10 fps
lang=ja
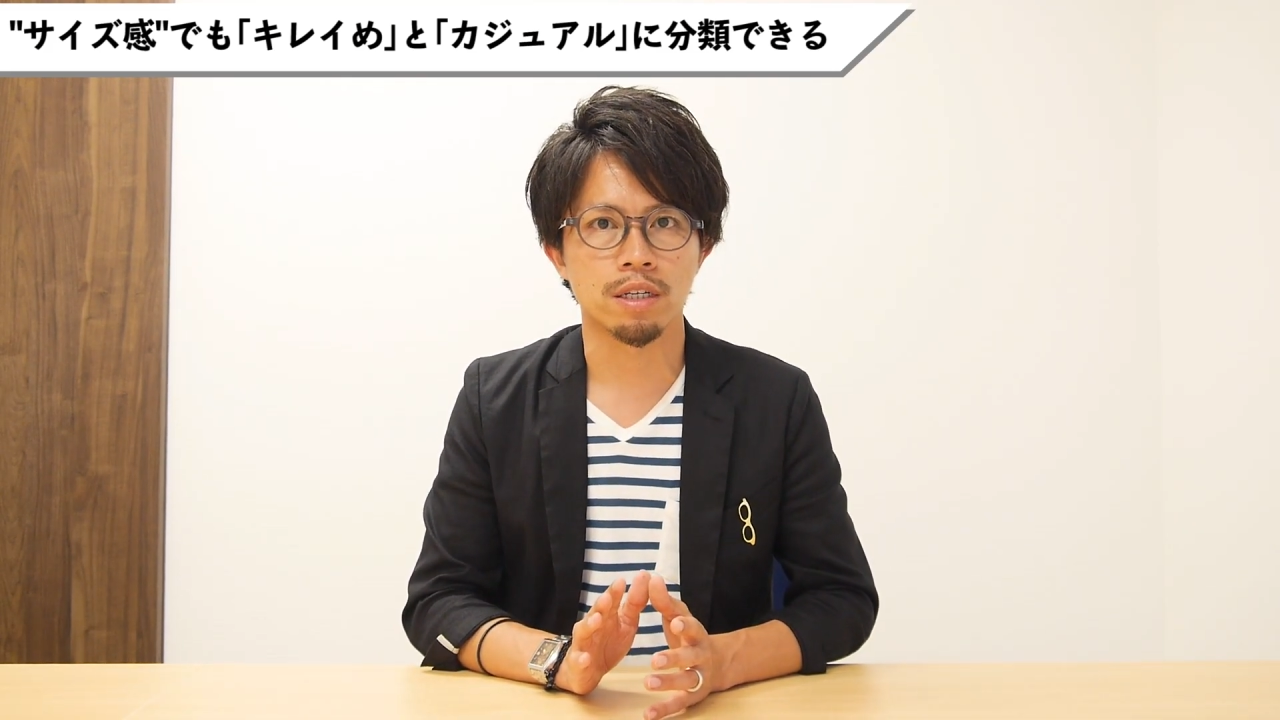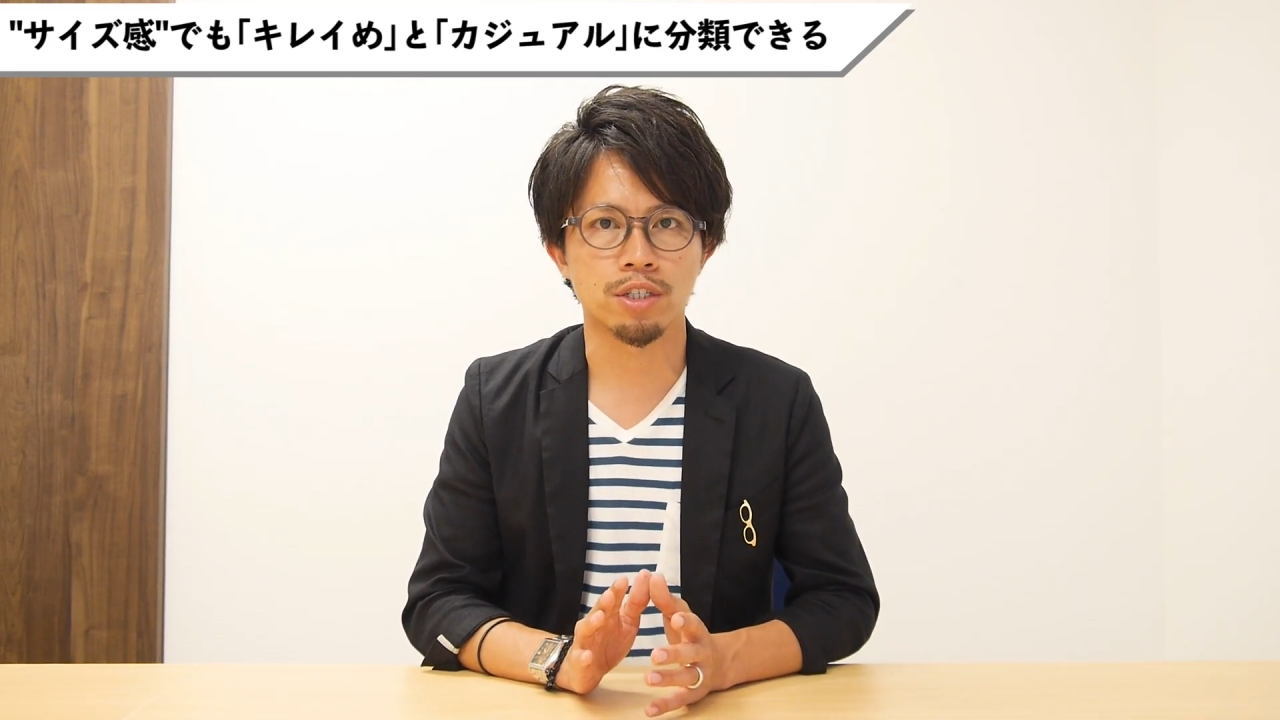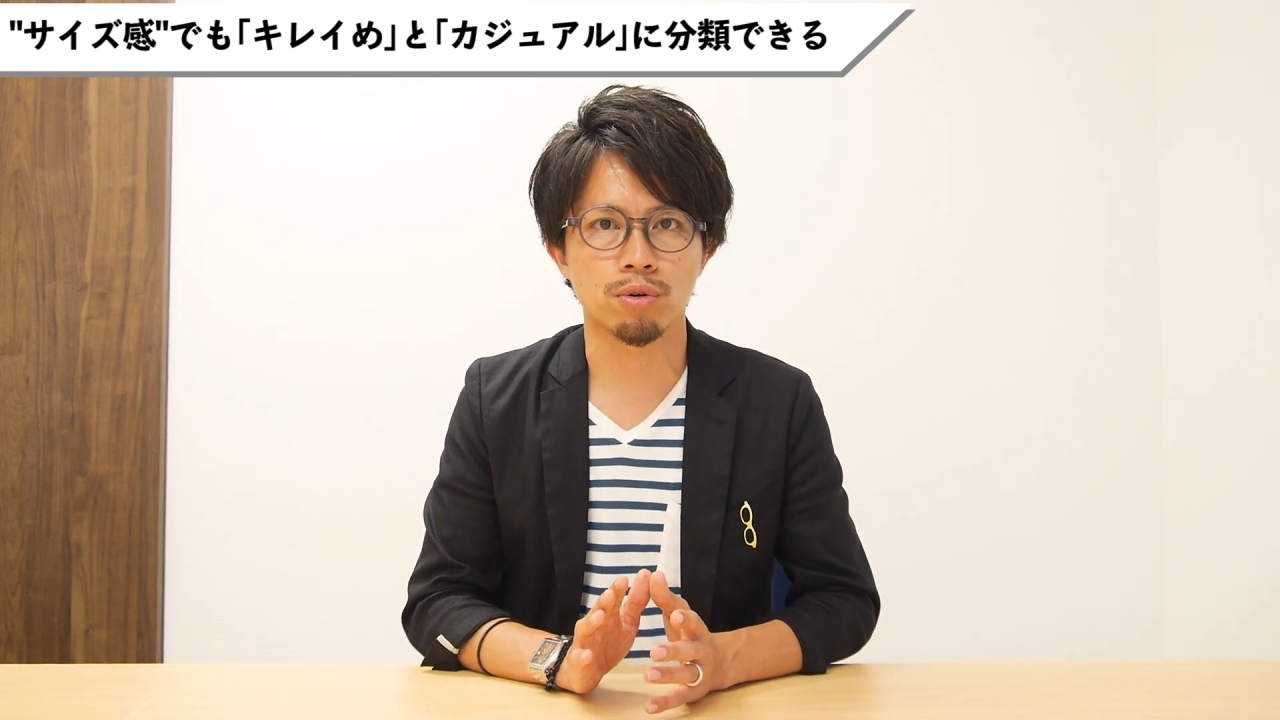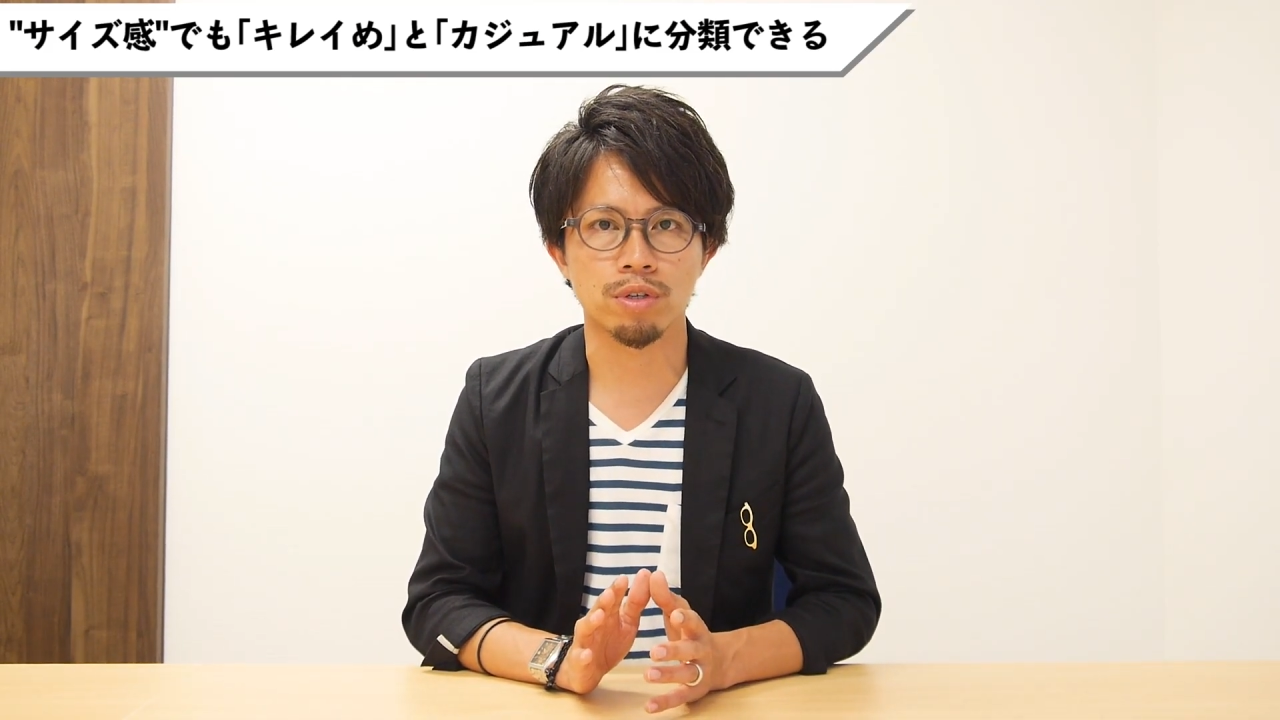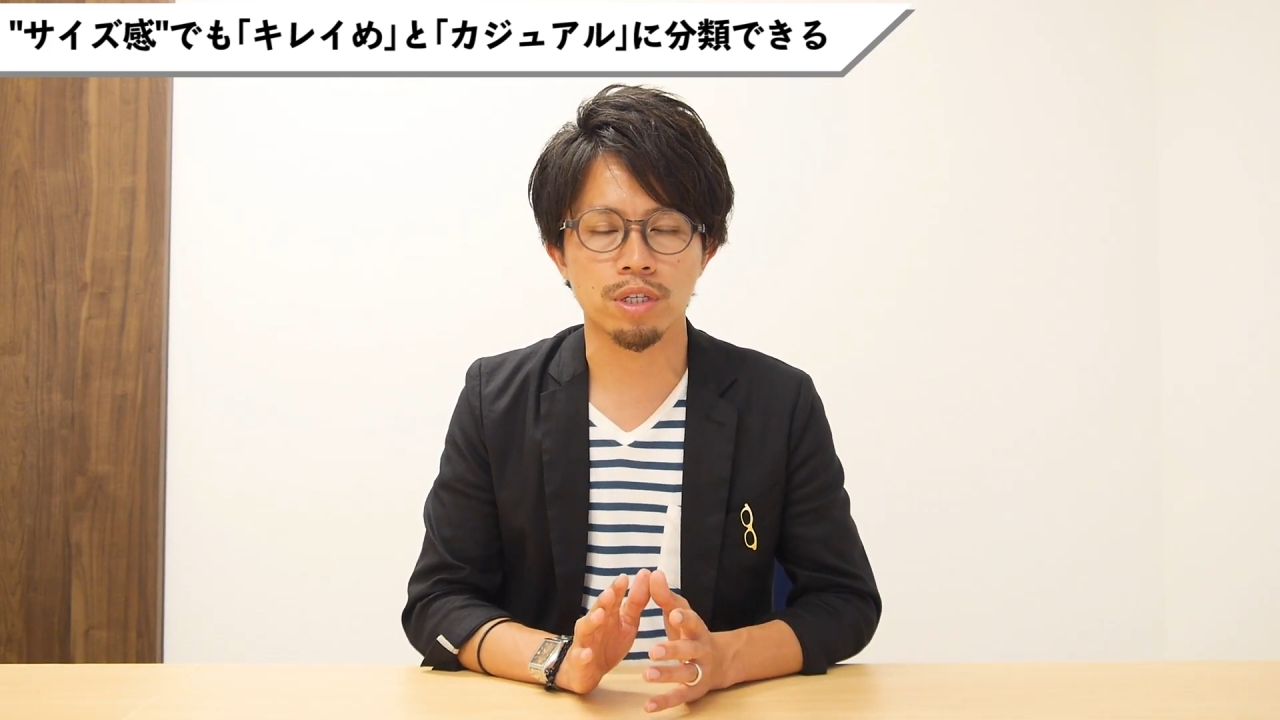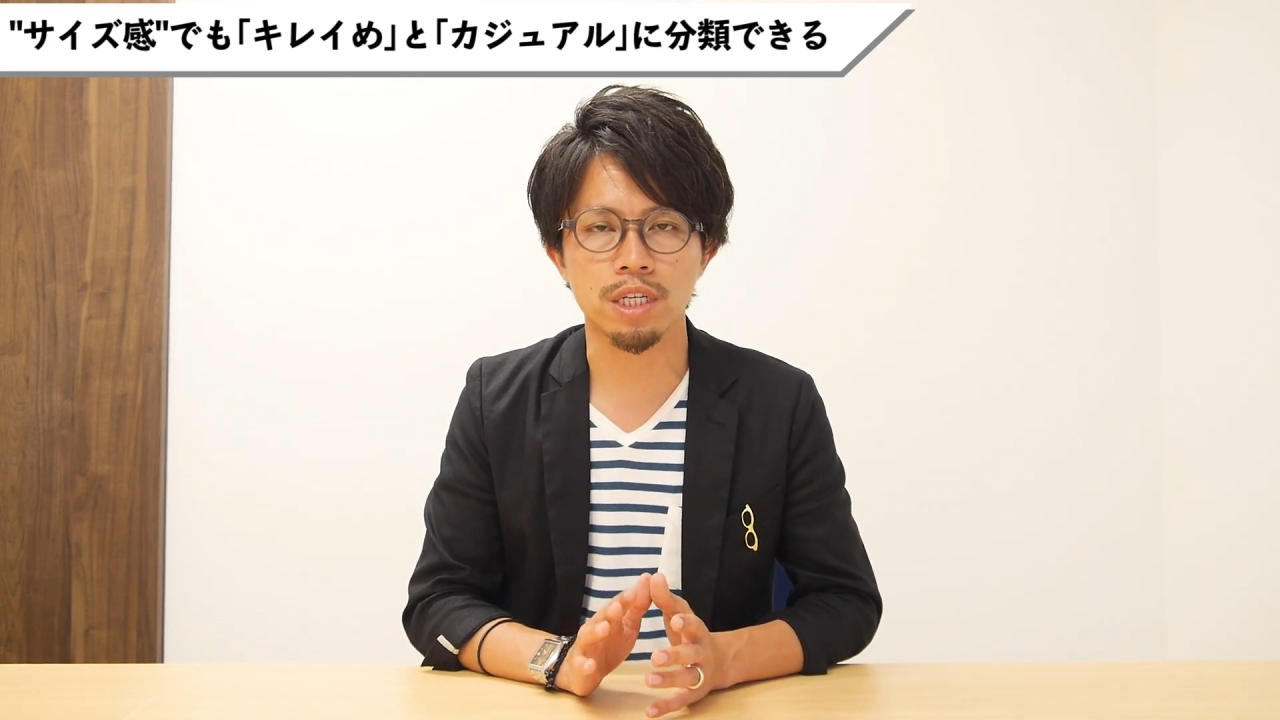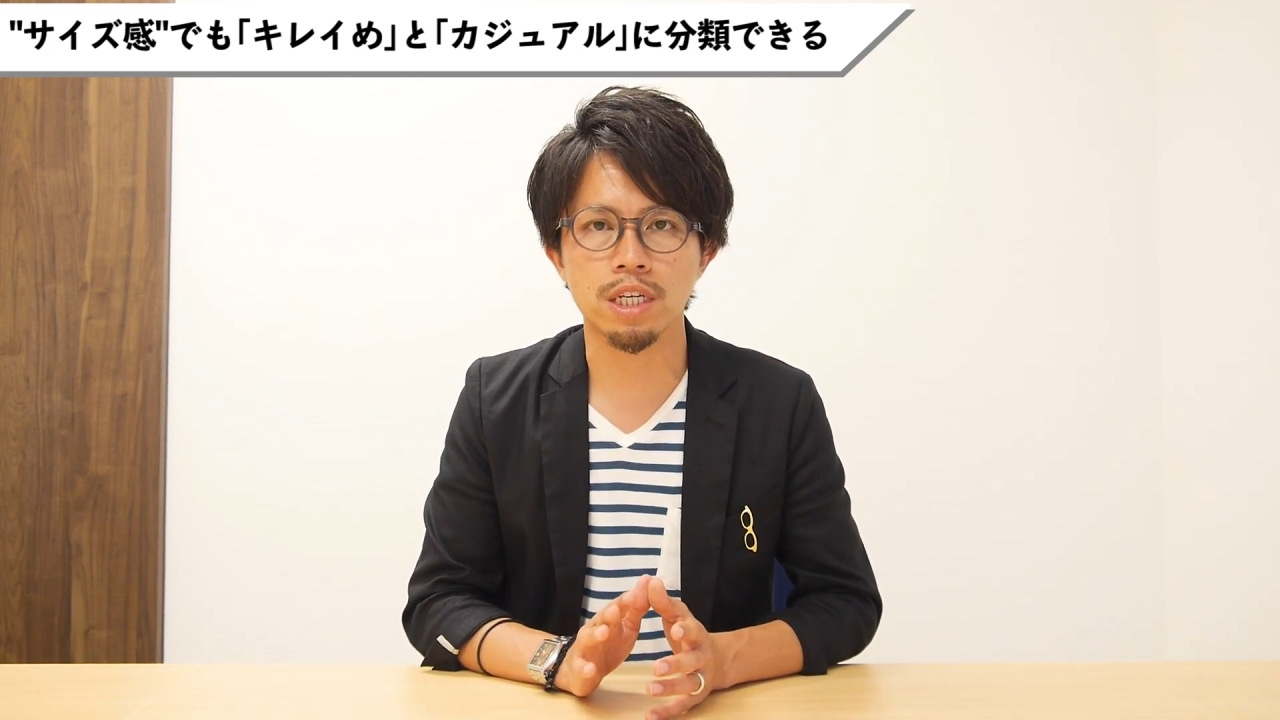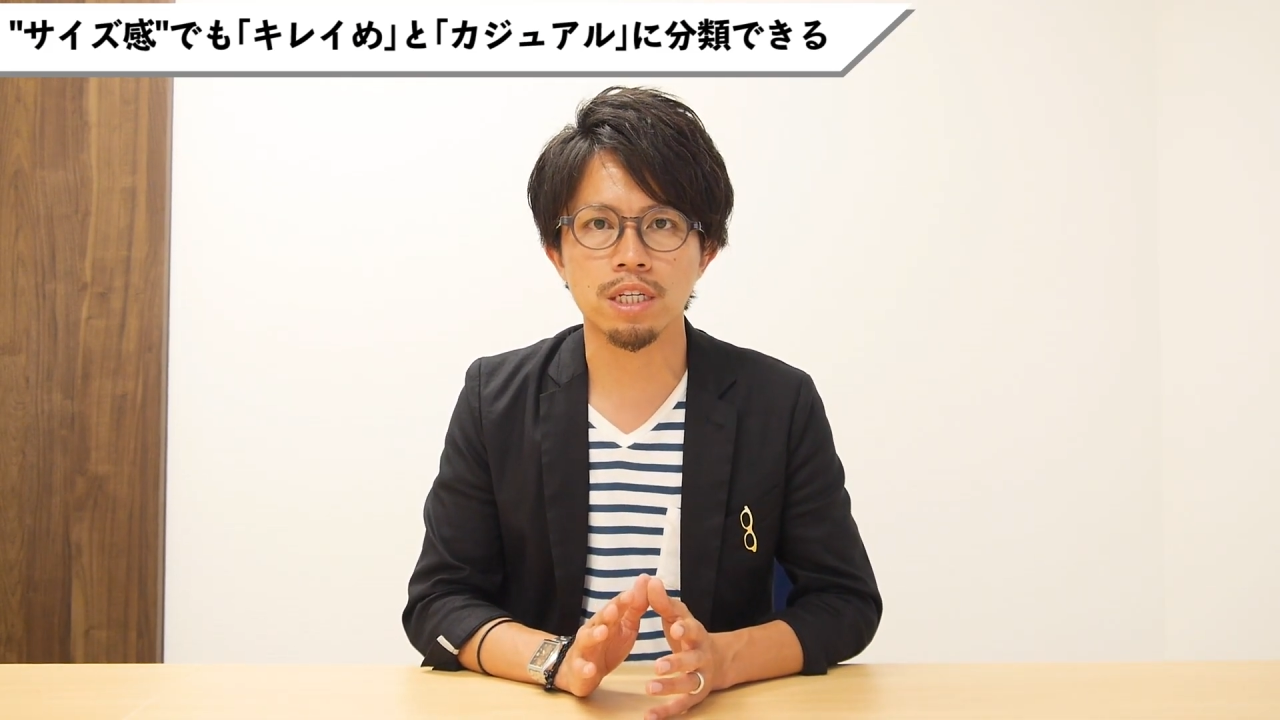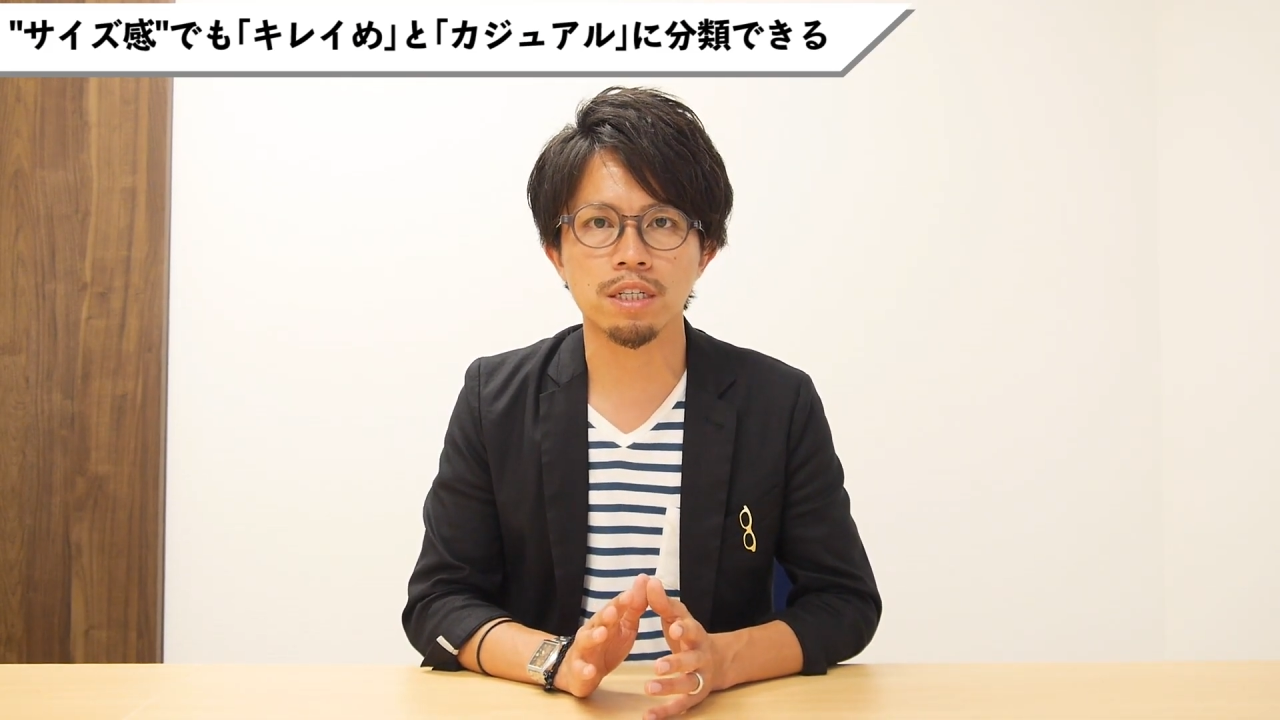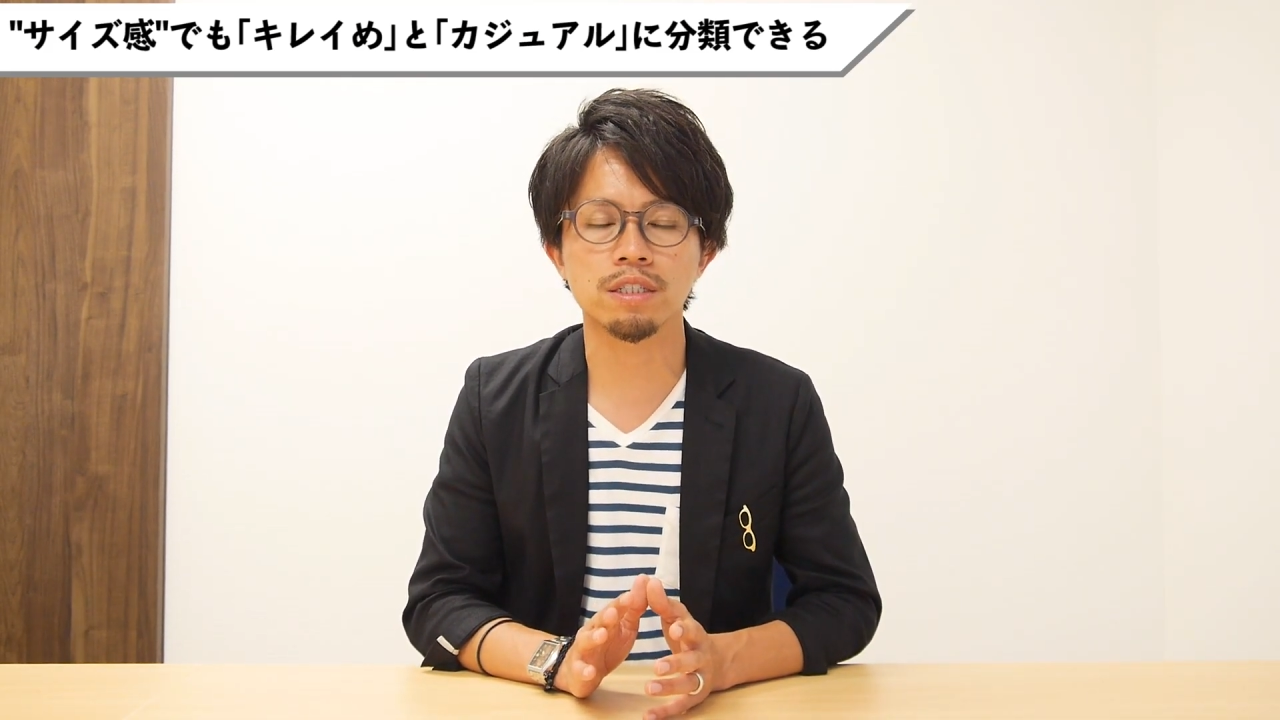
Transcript: 非常に人気で